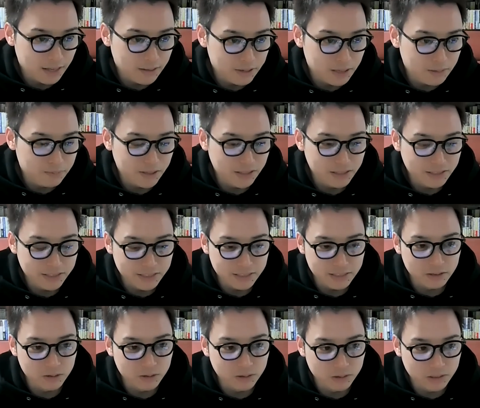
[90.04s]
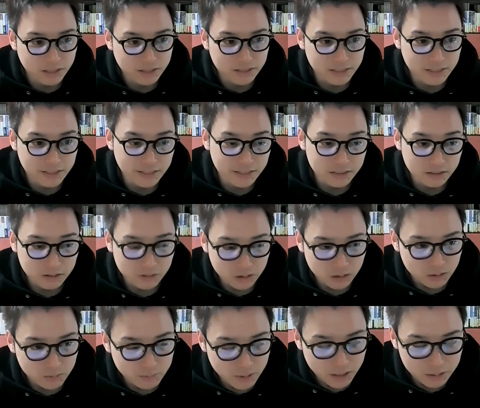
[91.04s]
パープレキシティの方をやっていきたいんですけ
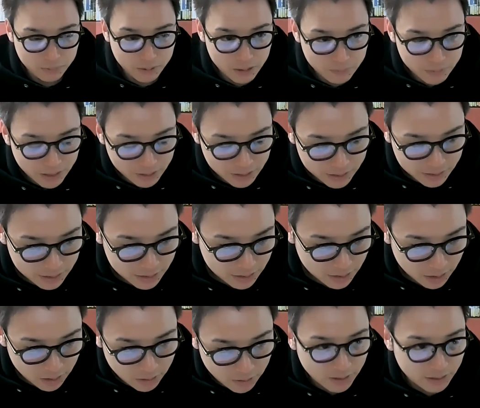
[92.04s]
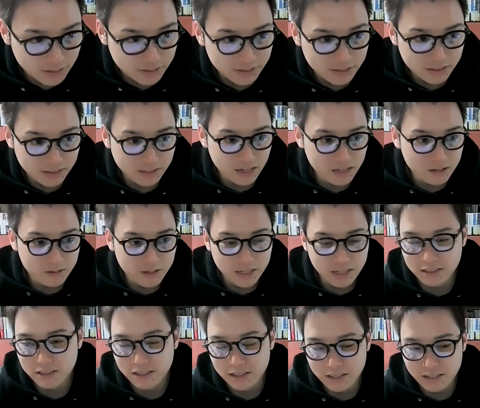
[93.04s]
ど、まずパープレキシティっていうのは、対話
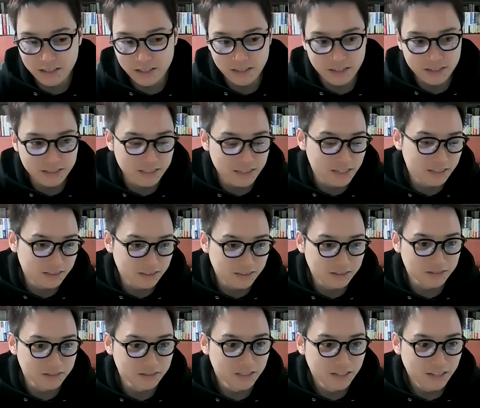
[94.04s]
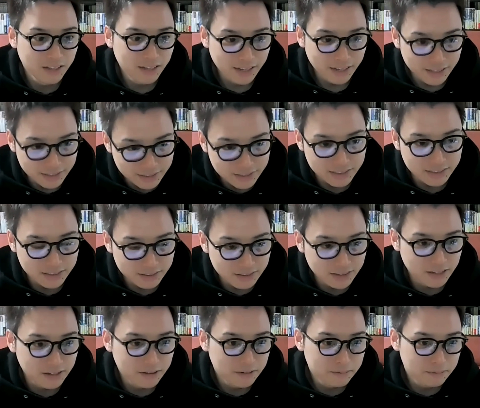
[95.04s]
型 AI 検索エンジンです
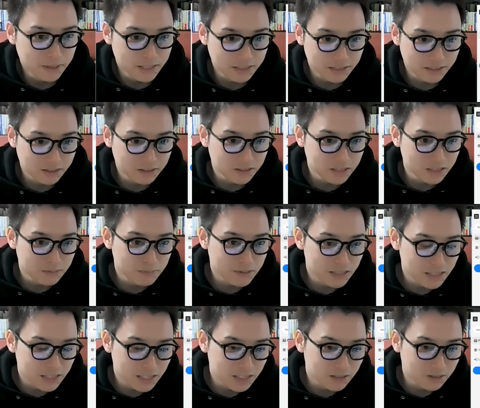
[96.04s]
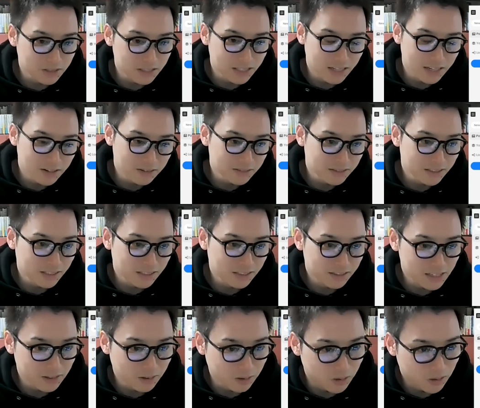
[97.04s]
ね。まあ、チャット GPT と似てるんで
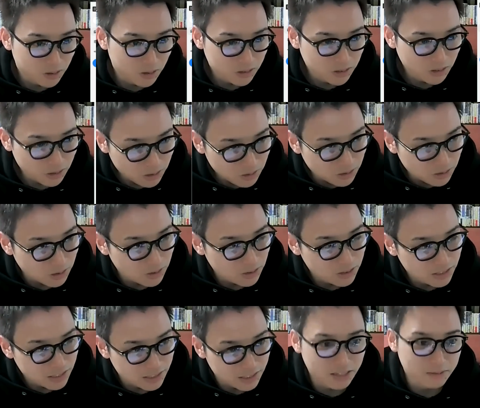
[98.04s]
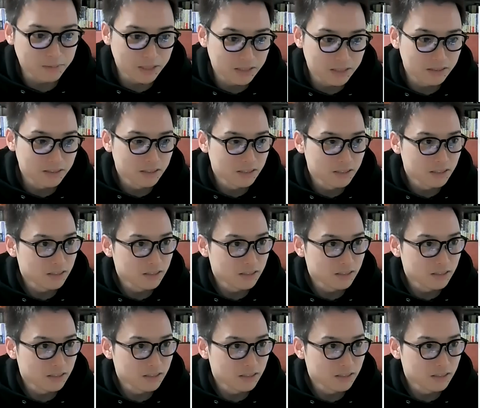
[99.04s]
すけど、ちょっと違います。